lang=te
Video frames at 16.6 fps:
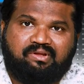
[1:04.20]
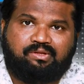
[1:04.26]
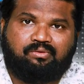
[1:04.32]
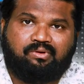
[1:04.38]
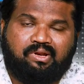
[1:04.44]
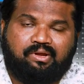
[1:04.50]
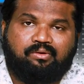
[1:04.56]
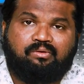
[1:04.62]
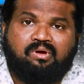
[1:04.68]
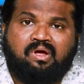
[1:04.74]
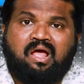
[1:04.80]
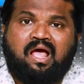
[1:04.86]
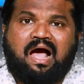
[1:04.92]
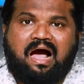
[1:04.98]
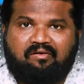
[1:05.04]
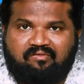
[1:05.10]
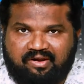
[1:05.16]
ఏవైతే ఉన్నాయో
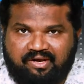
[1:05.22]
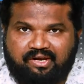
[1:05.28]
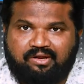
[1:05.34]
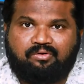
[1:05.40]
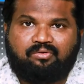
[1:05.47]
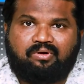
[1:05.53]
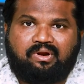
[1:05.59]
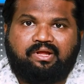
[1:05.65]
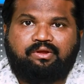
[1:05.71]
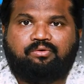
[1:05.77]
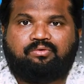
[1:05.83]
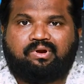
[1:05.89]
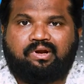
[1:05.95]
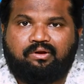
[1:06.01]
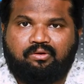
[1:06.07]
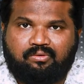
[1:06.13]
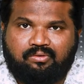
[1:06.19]
అవన్నీ కూడా
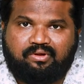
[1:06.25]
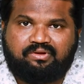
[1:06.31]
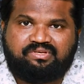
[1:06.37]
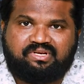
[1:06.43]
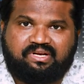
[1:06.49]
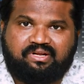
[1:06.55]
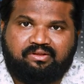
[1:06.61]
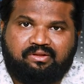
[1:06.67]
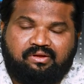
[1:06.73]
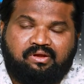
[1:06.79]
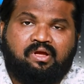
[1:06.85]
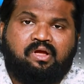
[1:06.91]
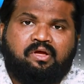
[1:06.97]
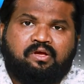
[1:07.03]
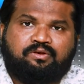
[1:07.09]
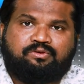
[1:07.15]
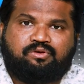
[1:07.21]
యుక్రెయిన్లో ఉండడం జరిగింది
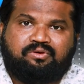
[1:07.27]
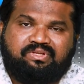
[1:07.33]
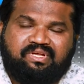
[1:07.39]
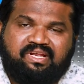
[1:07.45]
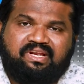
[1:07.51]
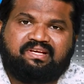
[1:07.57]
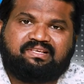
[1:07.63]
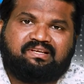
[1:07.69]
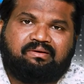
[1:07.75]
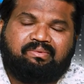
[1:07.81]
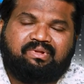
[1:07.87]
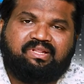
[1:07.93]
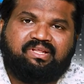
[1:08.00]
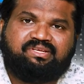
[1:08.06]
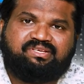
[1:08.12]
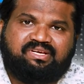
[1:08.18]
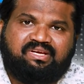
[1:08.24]
సో దీనికి
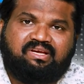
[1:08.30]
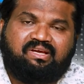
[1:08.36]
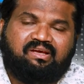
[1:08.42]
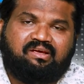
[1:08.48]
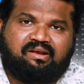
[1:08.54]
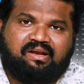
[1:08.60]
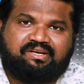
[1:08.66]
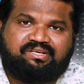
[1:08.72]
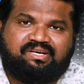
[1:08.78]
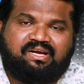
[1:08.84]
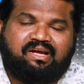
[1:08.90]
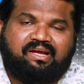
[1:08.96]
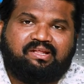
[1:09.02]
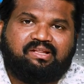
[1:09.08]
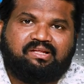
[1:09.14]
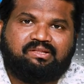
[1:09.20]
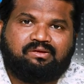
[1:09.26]
సంబంధించి రష్యా
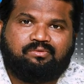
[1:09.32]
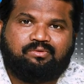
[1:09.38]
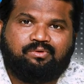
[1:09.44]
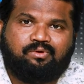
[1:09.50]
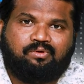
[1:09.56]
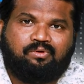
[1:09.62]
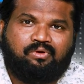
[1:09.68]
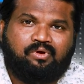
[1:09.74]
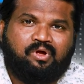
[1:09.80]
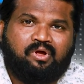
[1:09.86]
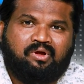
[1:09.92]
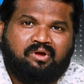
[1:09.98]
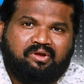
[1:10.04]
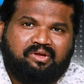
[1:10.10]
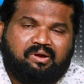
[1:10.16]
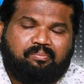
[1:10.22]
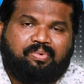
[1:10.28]
ఏదైతే ఉందో
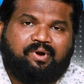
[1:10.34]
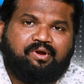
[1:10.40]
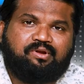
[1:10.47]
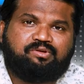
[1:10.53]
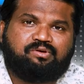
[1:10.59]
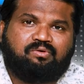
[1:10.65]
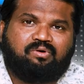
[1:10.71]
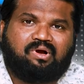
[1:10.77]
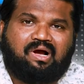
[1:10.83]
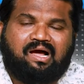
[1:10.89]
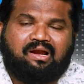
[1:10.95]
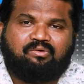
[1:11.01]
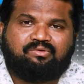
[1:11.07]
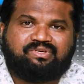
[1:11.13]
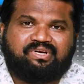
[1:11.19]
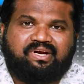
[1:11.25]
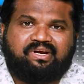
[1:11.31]
ఎప్పటి నుంచో ఒక
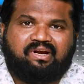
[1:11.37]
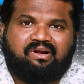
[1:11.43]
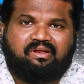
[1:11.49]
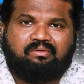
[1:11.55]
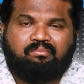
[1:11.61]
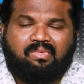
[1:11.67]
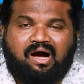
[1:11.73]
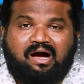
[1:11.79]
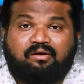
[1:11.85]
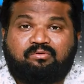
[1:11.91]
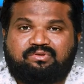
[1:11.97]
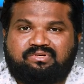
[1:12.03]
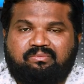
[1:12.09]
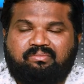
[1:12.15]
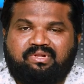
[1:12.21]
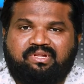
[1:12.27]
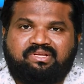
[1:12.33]
ఆలోచన ఏంటంటే మాకు
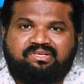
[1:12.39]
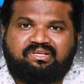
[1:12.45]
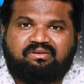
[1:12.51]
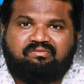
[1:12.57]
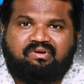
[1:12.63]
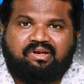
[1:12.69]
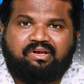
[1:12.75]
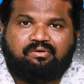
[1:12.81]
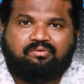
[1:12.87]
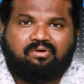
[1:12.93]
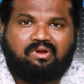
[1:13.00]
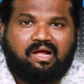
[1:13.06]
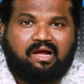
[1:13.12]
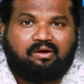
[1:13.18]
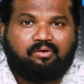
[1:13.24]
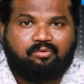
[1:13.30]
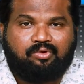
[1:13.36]
సంబంధించినవన్నీ కూడా
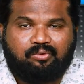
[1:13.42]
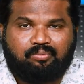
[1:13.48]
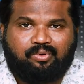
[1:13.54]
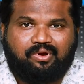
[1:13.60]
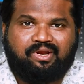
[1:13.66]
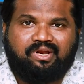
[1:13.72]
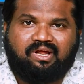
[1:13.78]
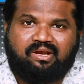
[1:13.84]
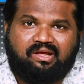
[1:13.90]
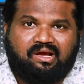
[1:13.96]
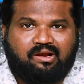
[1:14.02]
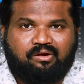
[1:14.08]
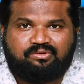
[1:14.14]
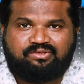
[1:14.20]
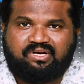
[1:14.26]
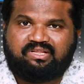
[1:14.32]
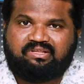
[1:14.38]
అక్కడ ఉండిపోయినాయి అనే
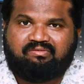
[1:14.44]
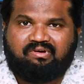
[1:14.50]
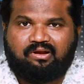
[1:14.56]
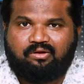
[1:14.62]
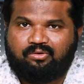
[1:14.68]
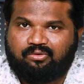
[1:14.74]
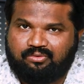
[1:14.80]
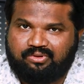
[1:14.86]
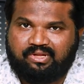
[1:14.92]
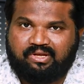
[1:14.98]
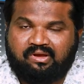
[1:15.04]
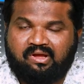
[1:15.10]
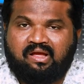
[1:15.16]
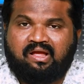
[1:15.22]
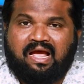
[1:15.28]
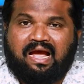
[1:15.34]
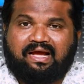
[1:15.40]
ఆలోచన అయితే వాళ్ళలో ఉంది
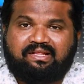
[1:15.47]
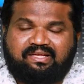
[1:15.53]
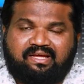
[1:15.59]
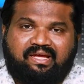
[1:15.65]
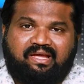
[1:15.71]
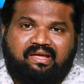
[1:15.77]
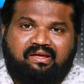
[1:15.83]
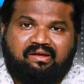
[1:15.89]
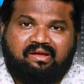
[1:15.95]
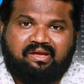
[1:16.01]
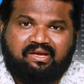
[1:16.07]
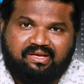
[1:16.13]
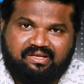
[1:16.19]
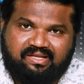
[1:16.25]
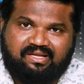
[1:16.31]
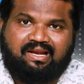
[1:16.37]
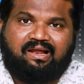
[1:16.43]
అయితే
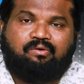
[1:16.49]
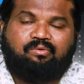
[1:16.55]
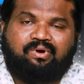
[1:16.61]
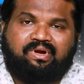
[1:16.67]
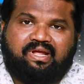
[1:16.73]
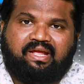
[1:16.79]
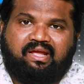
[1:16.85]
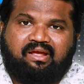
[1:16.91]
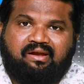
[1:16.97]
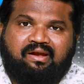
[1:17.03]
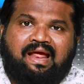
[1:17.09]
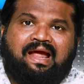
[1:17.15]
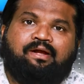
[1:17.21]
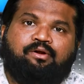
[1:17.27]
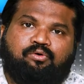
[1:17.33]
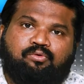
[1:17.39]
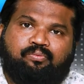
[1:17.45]
ఇదిలా ఉంటే
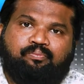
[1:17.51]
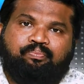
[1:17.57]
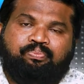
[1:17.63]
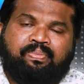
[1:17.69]
నాటో